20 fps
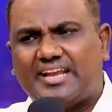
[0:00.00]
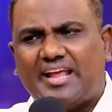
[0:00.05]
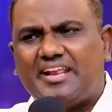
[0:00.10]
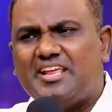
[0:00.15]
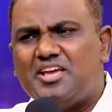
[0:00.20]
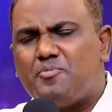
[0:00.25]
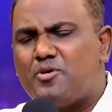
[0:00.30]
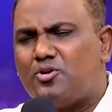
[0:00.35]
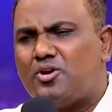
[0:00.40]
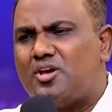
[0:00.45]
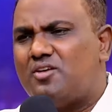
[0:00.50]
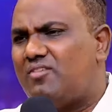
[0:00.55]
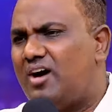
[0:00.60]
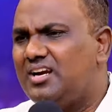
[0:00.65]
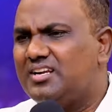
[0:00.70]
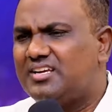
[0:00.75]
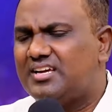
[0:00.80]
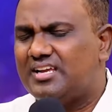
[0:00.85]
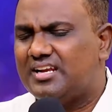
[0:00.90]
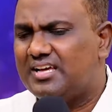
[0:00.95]
நிறைய பேருடைய
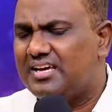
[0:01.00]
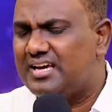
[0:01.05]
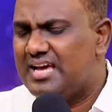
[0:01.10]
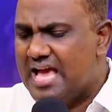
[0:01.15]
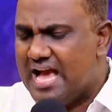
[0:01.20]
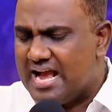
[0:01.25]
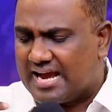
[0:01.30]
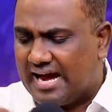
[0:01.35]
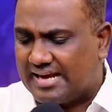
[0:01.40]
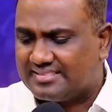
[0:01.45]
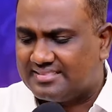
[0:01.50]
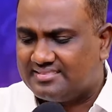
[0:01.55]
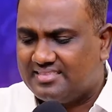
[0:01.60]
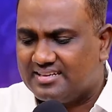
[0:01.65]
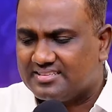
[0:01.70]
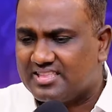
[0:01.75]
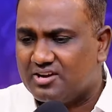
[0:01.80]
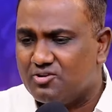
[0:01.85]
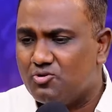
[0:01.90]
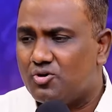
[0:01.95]
வாழ்க்கையில
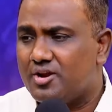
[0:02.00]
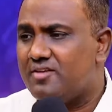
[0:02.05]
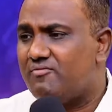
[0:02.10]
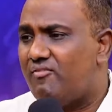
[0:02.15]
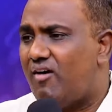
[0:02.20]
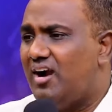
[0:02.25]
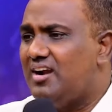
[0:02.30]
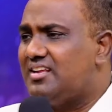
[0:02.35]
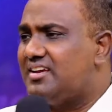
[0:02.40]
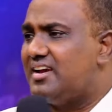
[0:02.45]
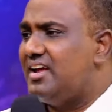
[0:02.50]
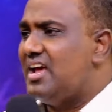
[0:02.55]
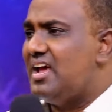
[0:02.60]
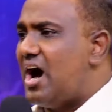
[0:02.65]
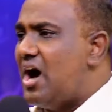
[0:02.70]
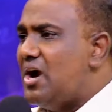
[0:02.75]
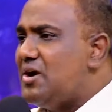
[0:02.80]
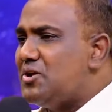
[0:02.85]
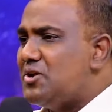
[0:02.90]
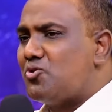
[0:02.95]
கர்த்தர் தங்களுடைய வாழ்க்கையில
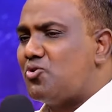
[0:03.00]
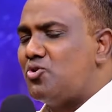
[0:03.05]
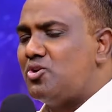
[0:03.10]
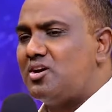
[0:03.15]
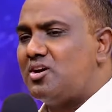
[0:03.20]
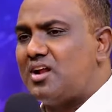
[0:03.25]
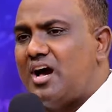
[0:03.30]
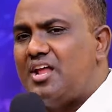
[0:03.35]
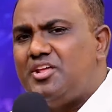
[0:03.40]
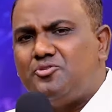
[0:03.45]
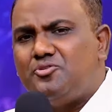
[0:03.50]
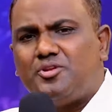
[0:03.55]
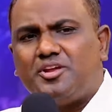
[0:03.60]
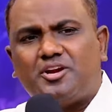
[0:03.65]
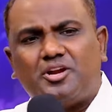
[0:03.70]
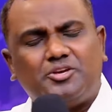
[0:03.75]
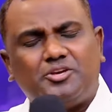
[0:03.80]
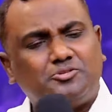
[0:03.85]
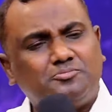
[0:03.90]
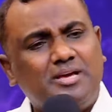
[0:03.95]
ஆண்டர் கொடுக்கிற
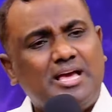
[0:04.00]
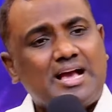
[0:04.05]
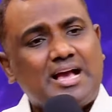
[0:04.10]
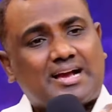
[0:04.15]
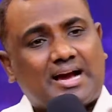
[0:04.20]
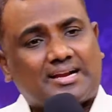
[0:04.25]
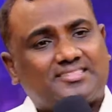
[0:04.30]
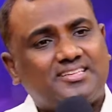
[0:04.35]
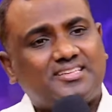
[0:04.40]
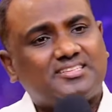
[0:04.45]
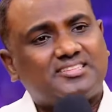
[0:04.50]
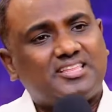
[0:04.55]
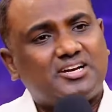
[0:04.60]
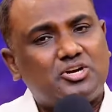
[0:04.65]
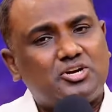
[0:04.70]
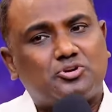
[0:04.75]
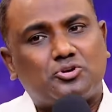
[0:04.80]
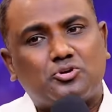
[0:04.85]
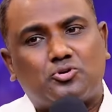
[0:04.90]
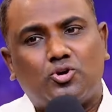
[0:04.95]
அறிகுறிகளையும் கர்த்தர்
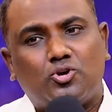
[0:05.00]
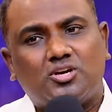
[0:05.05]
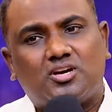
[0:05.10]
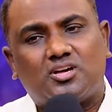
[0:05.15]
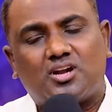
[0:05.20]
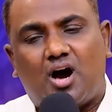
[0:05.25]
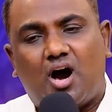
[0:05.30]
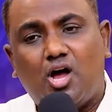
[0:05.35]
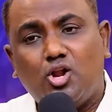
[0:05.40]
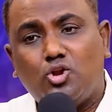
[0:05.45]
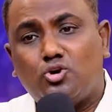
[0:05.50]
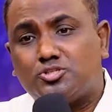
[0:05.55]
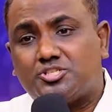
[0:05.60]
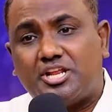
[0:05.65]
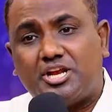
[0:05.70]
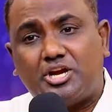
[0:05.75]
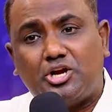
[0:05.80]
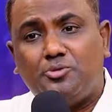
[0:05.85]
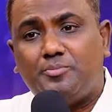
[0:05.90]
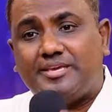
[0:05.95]
தங்களுக்கு கொடுக்கிற
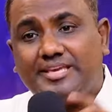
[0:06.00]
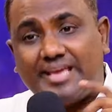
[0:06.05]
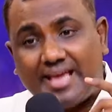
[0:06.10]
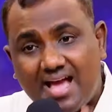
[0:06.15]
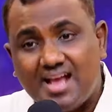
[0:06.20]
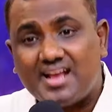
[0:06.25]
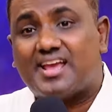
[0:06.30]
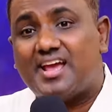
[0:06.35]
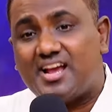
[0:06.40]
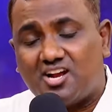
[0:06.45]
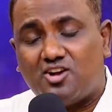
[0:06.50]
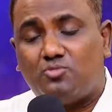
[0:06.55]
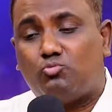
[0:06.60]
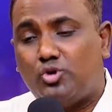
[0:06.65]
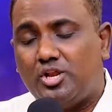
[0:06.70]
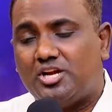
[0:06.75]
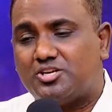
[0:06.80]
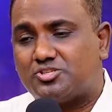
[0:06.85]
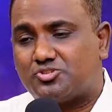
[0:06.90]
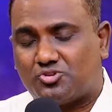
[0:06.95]
ஆலோசனைகளையும் ஏன் கேட்க
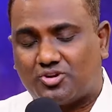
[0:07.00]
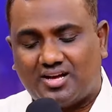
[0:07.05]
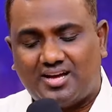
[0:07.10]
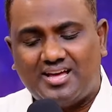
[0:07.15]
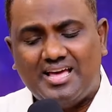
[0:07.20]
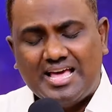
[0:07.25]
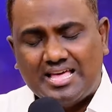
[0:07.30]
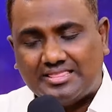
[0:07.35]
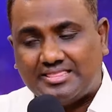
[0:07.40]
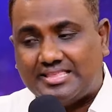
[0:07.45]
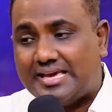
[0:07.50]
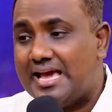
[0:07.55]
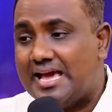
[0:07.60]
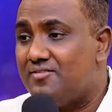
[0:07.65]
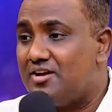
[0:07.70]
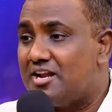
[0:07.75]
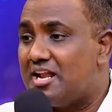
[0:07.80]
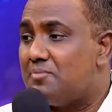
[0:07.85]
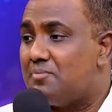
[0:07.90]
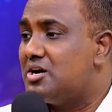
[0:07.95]
முடியலன்னு சொன்னா
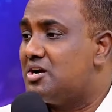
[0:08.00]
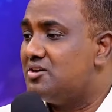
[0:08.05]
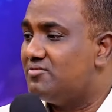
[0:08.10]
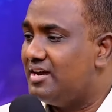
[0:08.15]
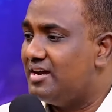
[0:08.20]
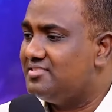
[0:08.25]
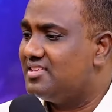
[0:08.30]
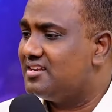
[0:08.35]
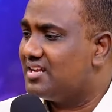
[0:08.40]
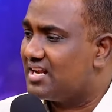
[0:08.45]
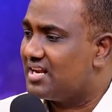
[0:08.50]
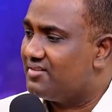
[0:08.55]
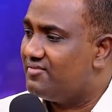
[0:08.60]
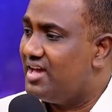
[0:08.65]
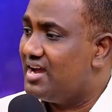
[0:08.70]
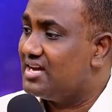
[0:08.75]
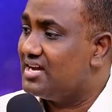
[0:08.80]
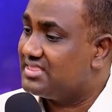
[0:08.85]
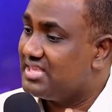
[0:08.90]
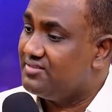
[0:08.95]
தேவன் நமக்கு வைத்திருக்கிற
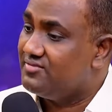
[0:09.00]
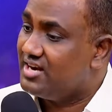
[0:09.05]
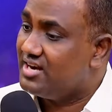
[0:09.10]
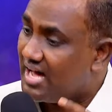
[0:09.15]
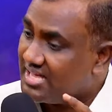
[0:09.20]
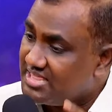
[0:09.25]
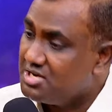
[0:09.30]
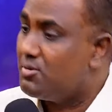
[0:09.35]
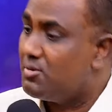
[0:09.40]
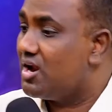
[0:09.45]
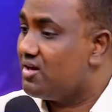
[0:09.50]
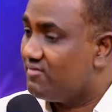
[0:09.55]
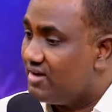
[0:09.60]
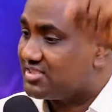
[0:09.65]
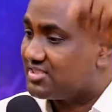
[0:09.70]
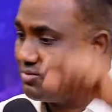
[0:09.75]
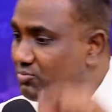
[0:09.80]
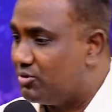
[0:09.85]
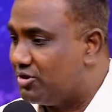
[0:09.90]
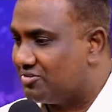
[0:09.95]
வேகத்தை விட அதிகமான
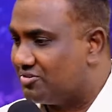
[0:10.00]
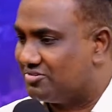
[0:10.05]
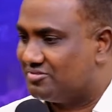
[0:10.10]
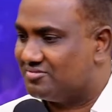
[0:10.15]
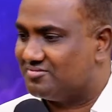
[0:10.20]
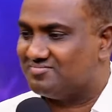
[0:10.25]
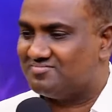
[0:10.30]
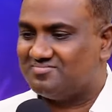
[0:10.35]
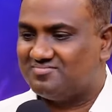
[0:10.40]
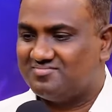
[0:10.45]
வேகத்தில் போயிட்டு இருக்கும்